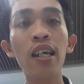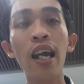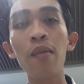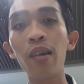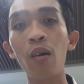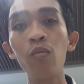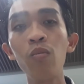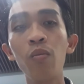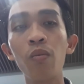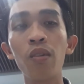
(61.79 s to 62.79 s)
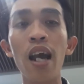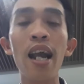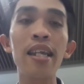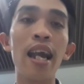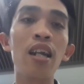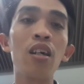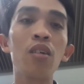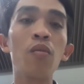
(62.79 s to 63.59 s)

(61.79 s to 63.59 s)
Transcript: thầy em chổng đã nhận được